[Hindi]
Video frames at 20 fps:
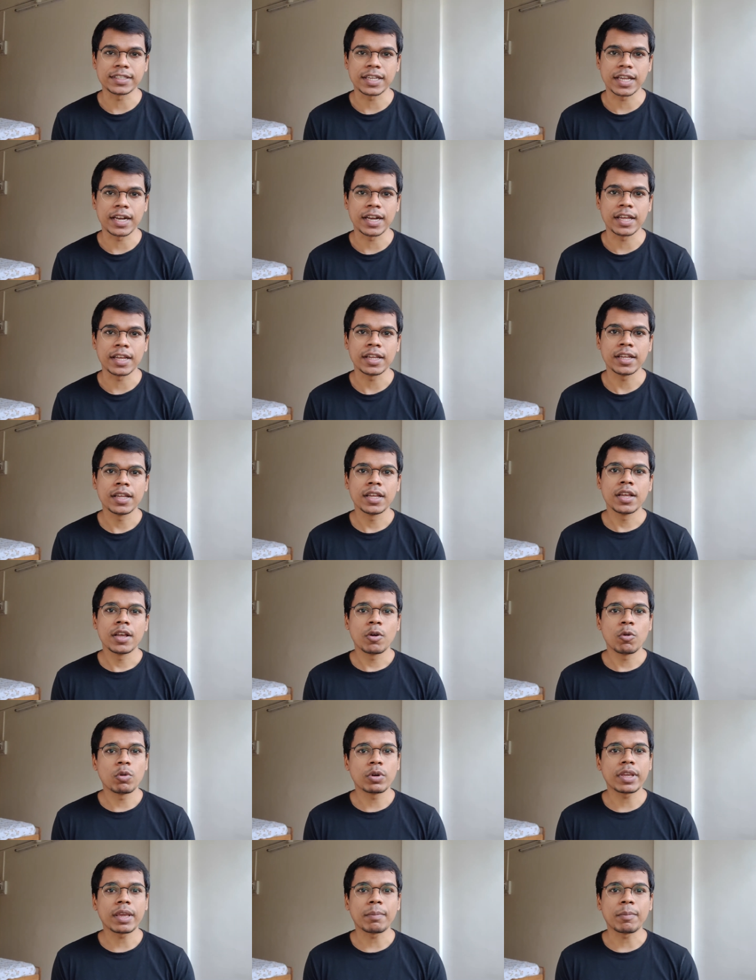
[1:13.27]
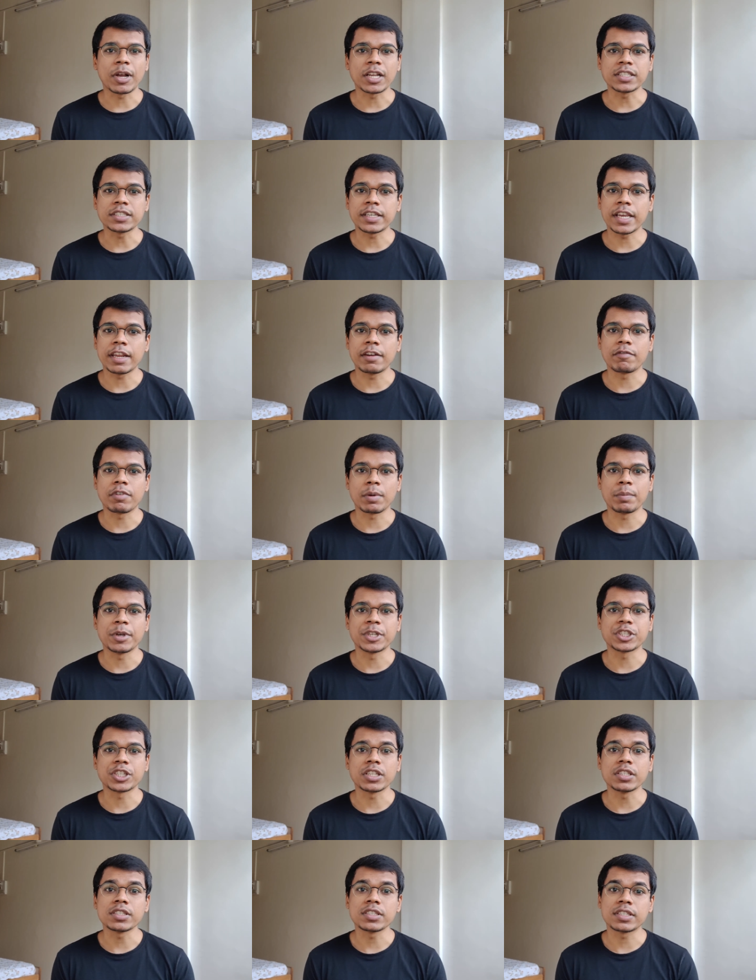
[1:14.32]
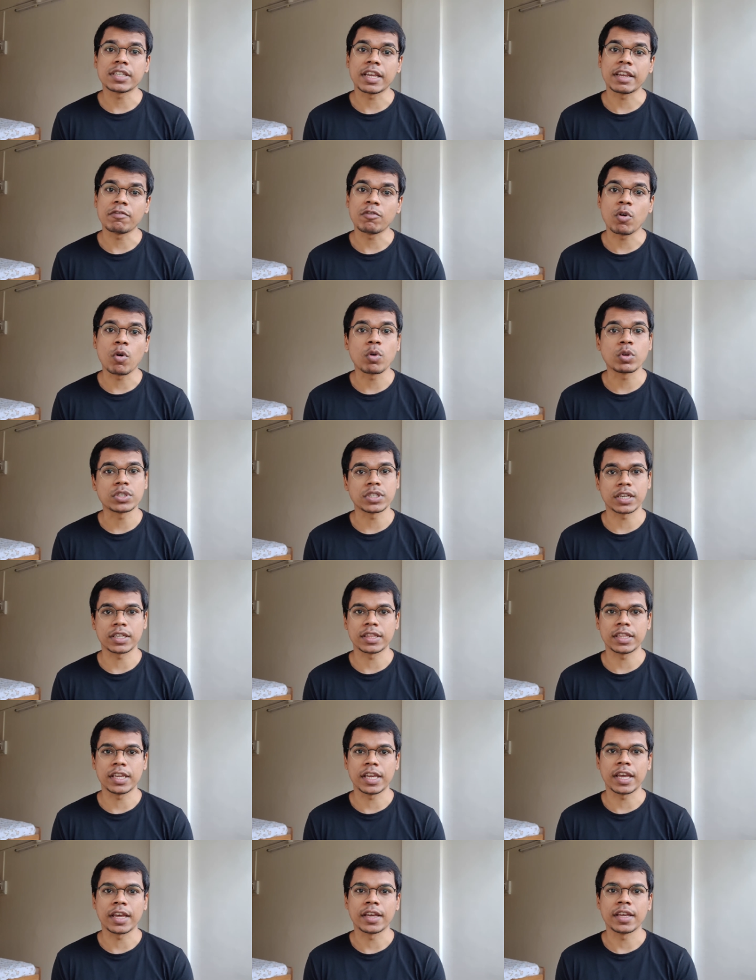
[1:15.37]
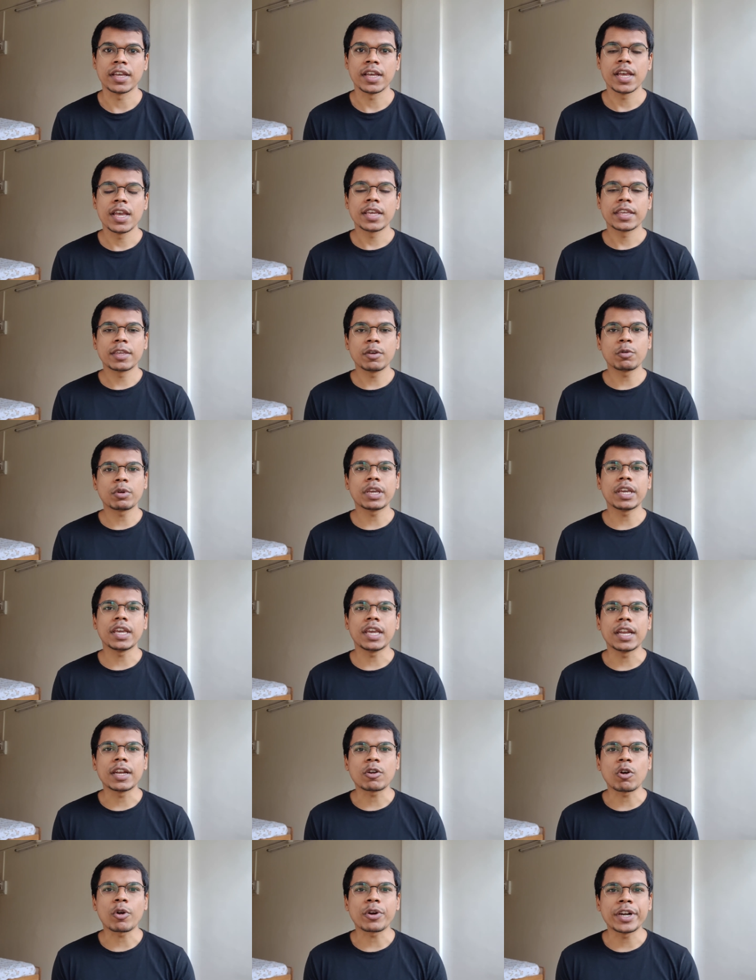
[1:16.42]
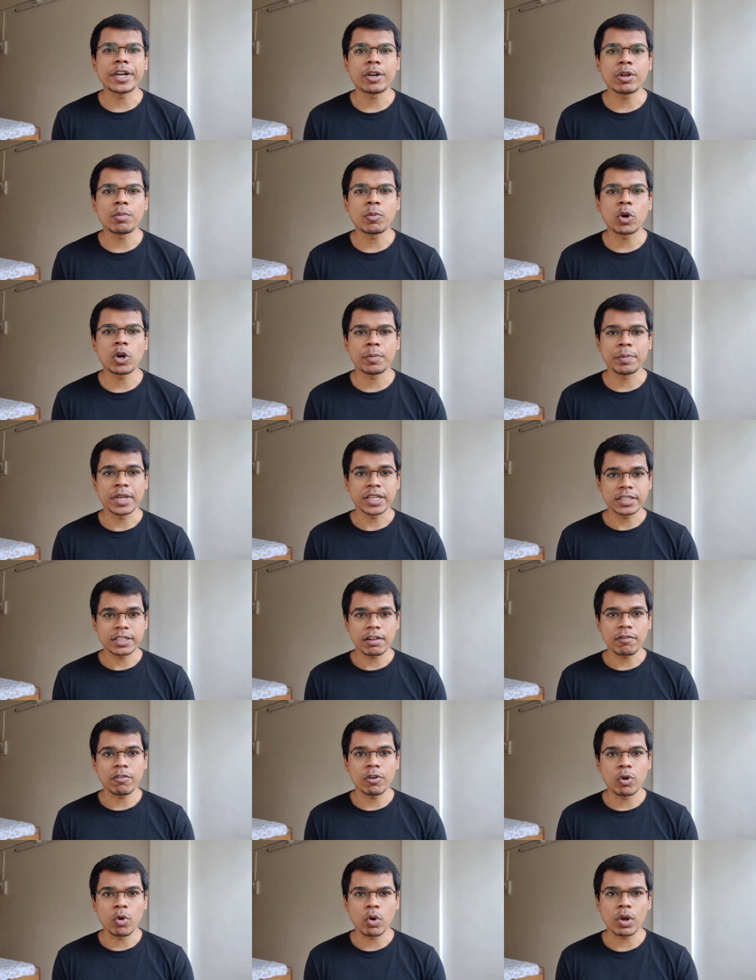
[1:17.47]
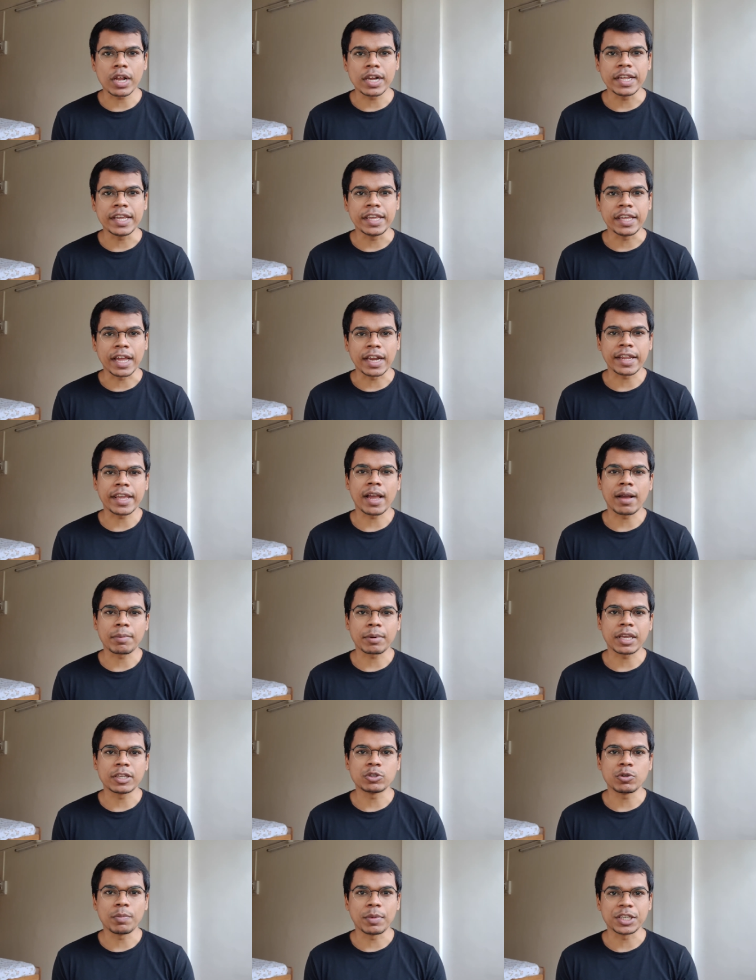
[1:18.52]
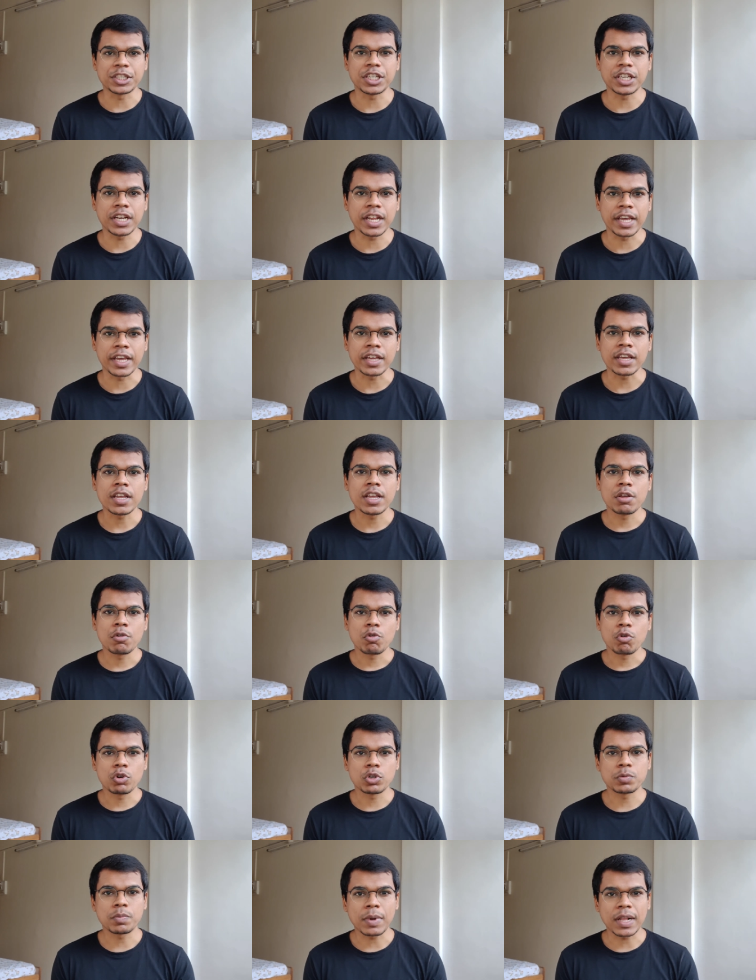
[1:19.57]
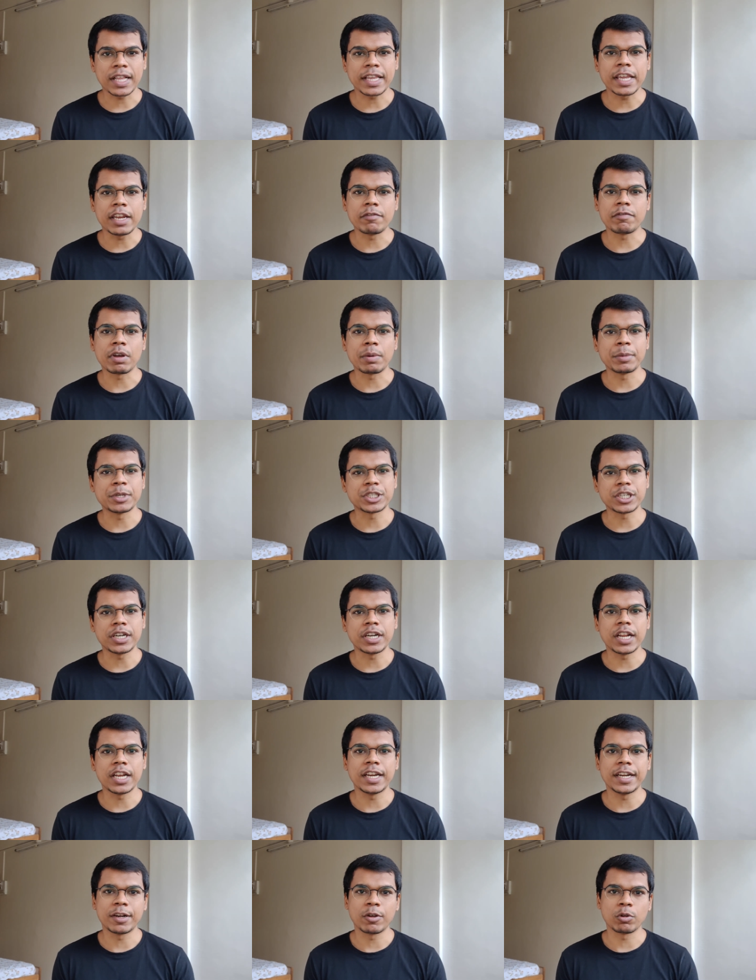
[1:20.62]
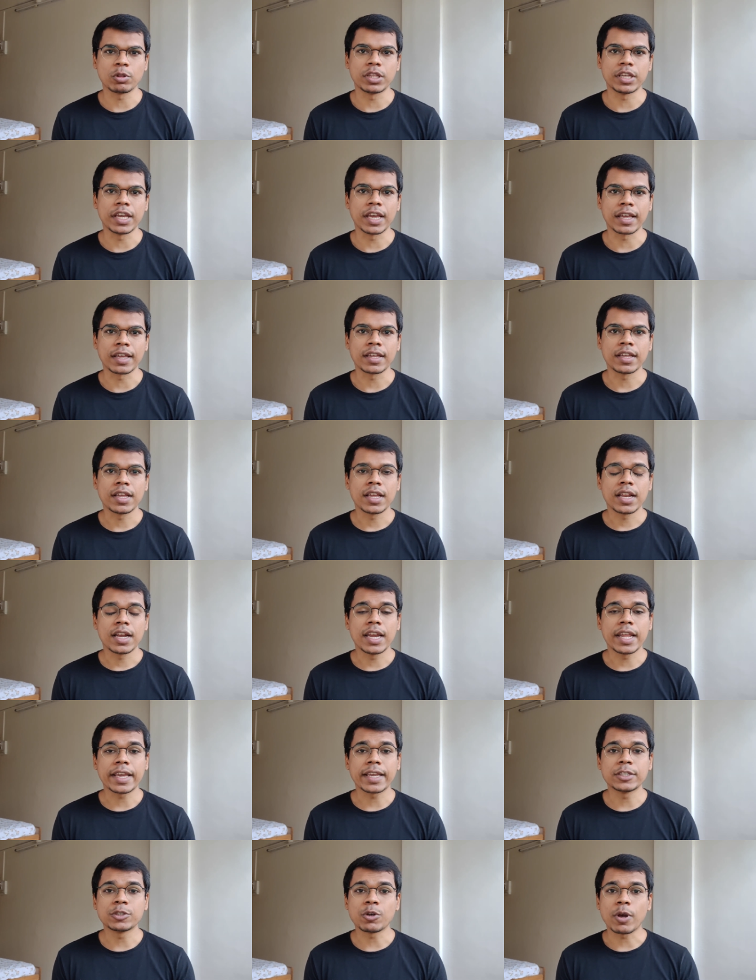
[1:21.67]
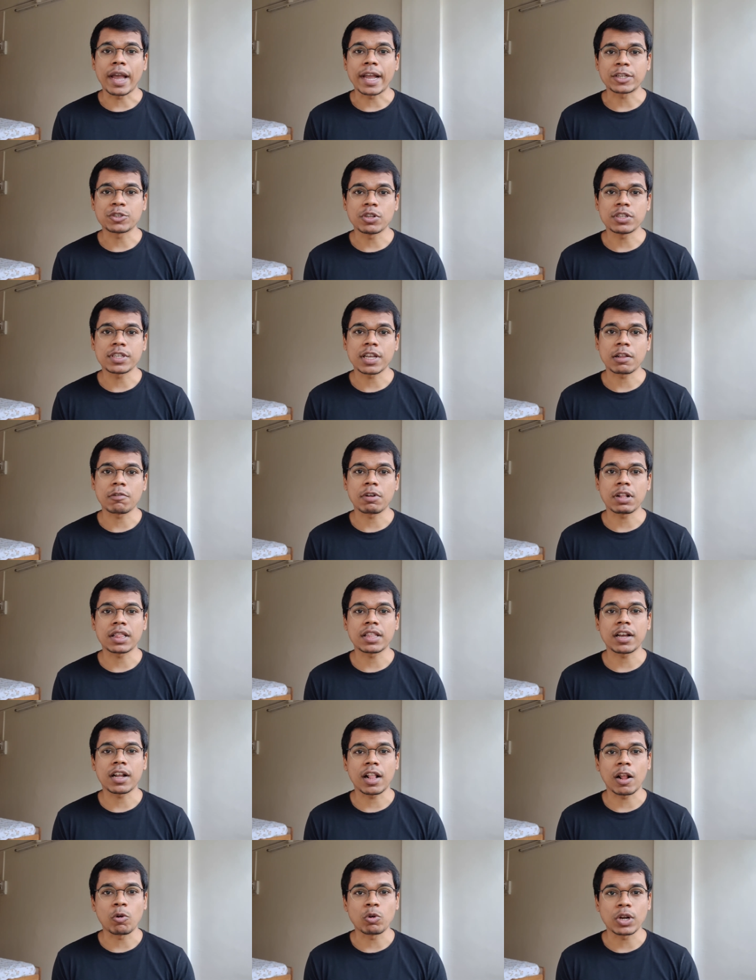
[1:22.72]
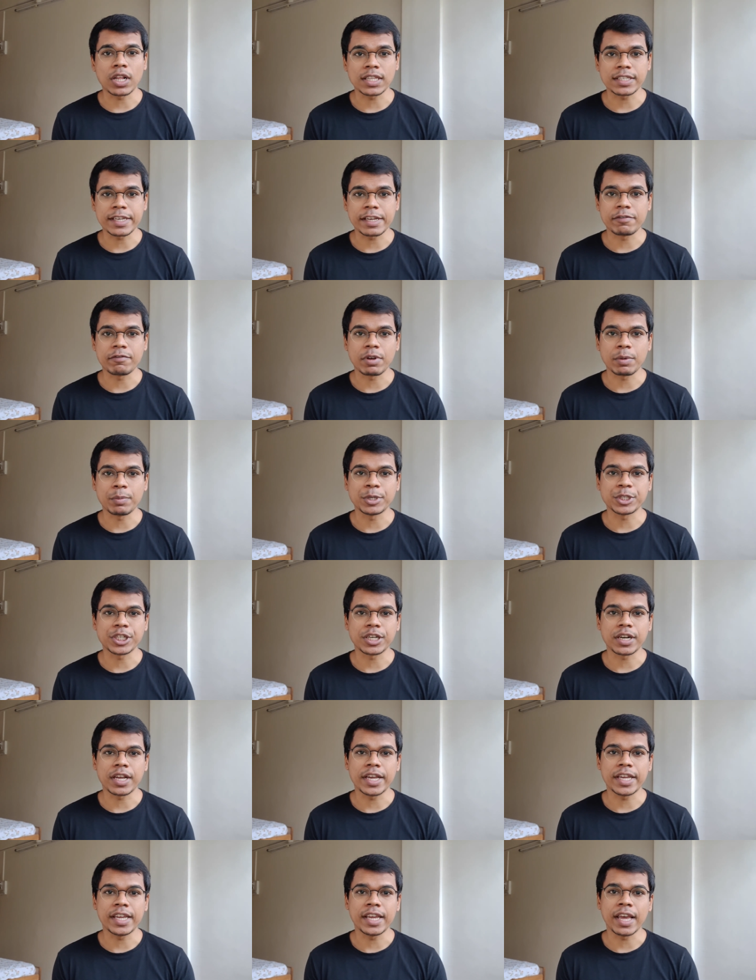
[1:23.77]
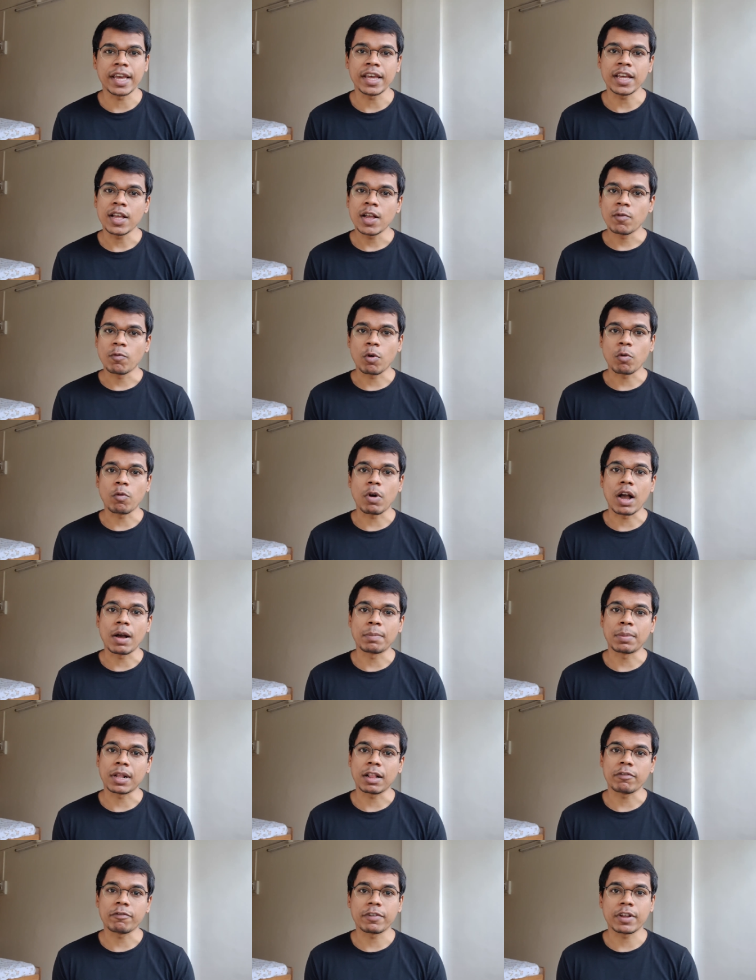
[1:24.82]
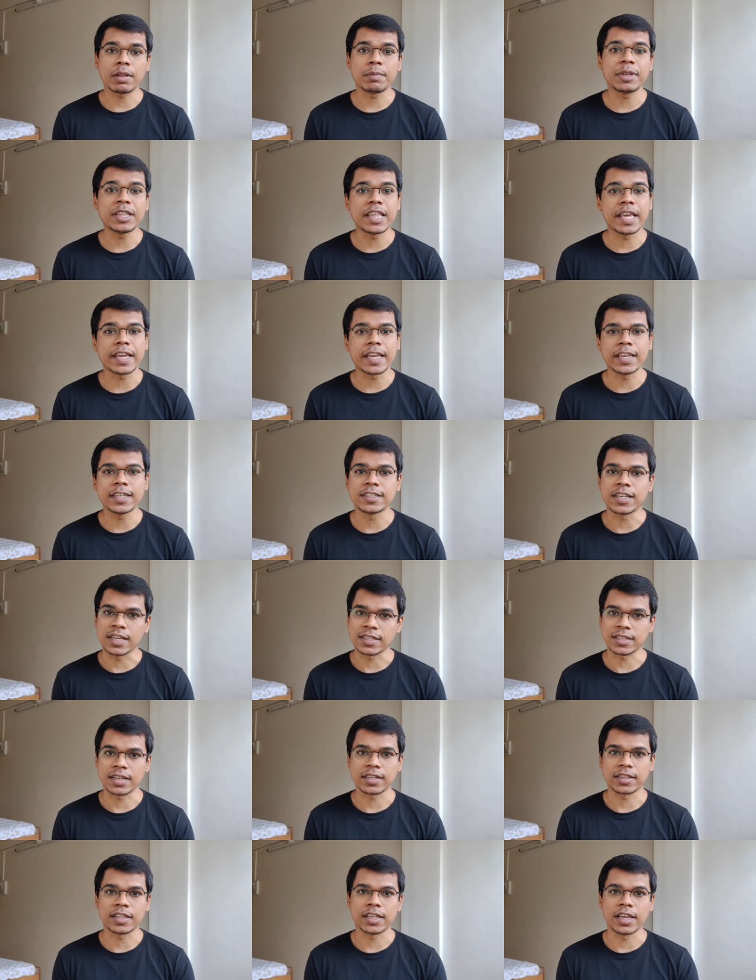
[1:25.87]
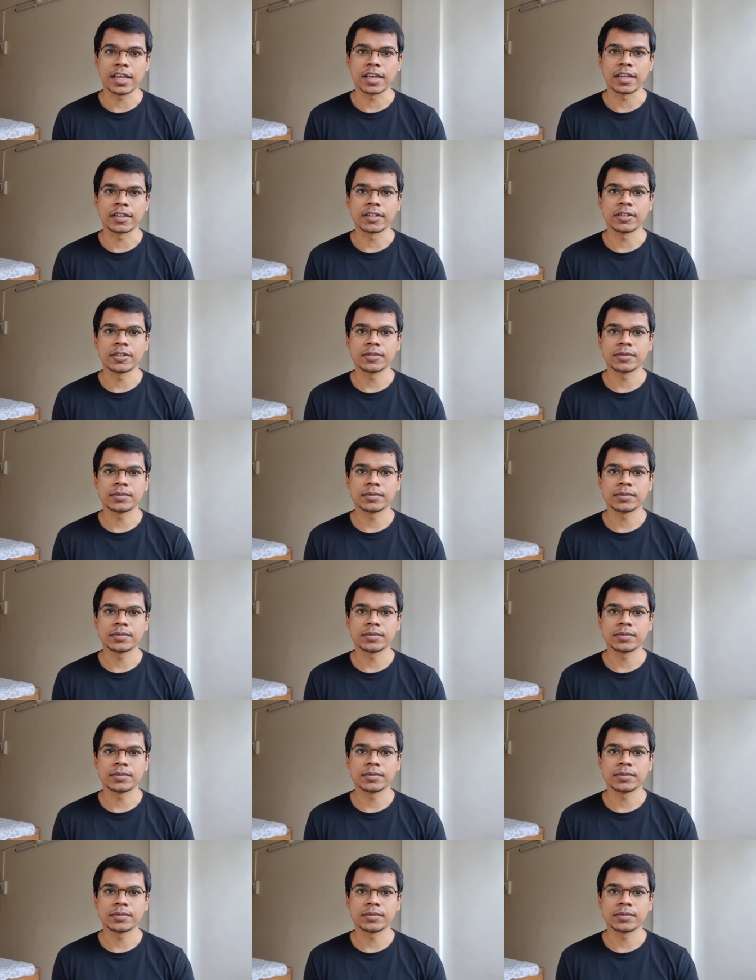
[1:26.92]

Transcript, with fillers: आई सेल है उनके पास ये इन्फॉर्मेशन सेव हो सकती है क्योंकि इनकॉग्नेटो मोड में सिर्फ लोकली यानी आपके जो मशीन है उस पर ही इन्फॉर्मेशन डिलीट होती है लेकिन जो एक्चुअल सर्वर तक राउटर से इन्फॉर्मेशन गई है वो वहां पर फिर भी देखी जा सकती है